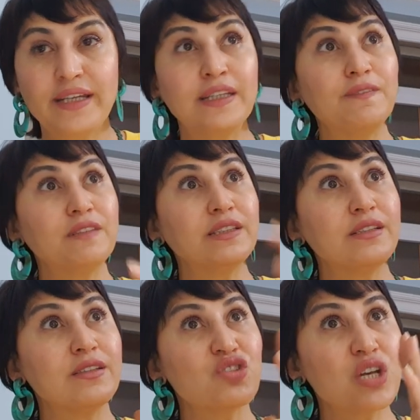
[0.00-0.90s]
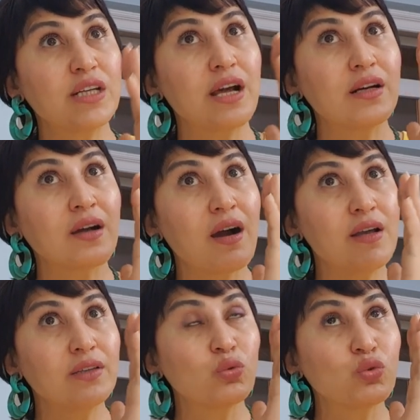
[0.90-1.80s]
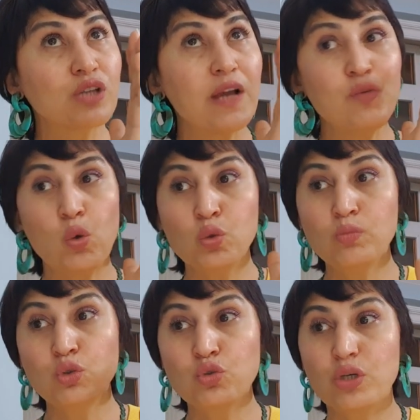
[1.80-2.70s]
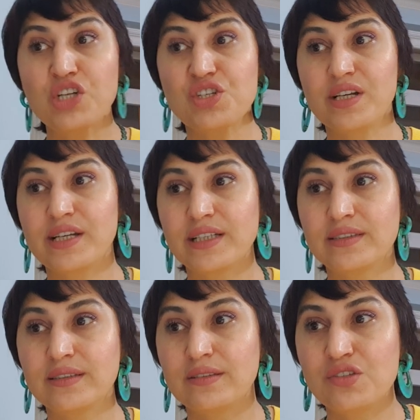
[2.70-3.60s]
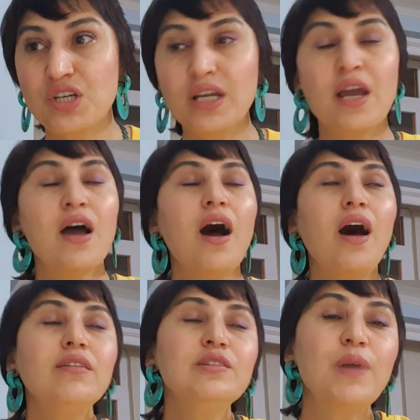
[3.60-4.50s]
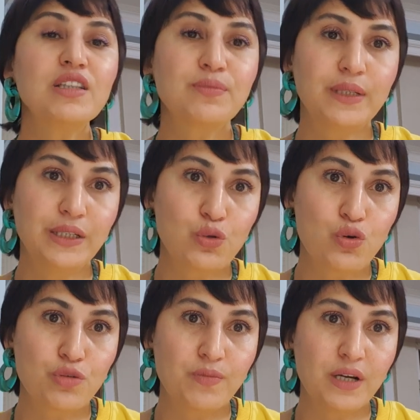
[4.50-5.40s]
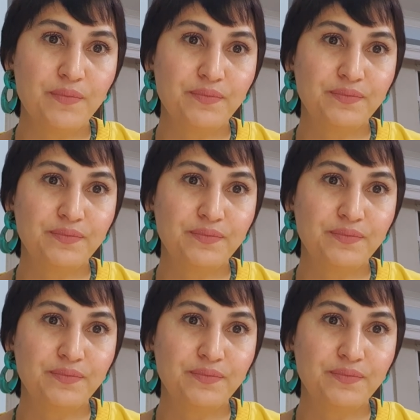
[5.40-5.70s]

Hedeflediğiniz şeyler gayet güzel ve olumlu süreçte hareket edecek. Adım atmaya korkma.